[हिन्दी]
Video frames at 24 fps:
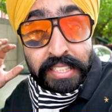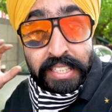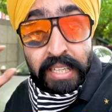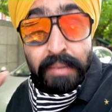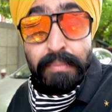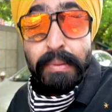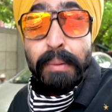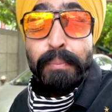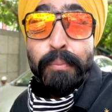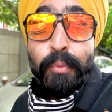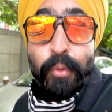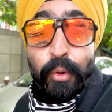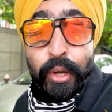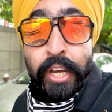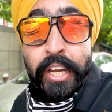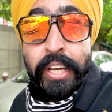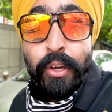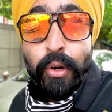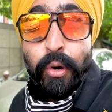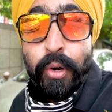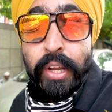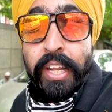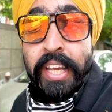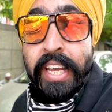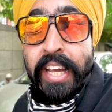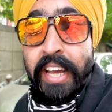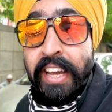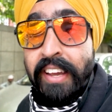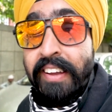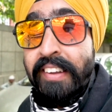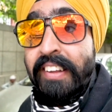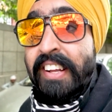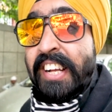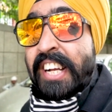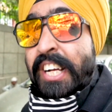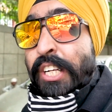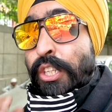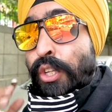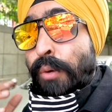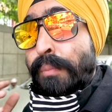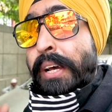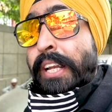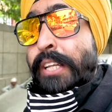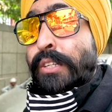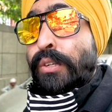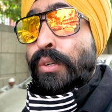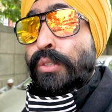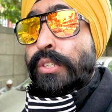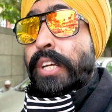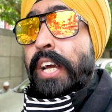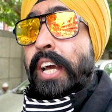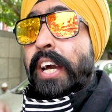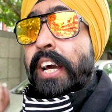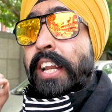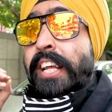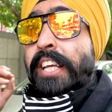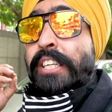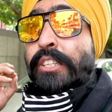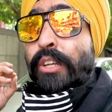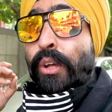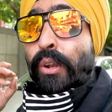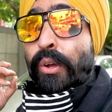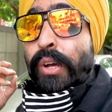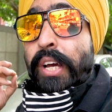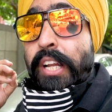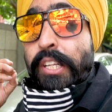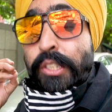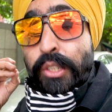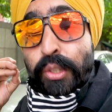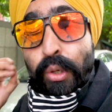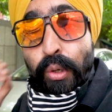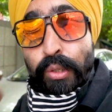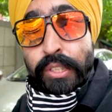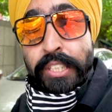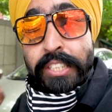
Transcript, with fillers: इस टाइम पे पूरी नहीं हो रही है तो मैंने सोचा यार कि चलो यार जो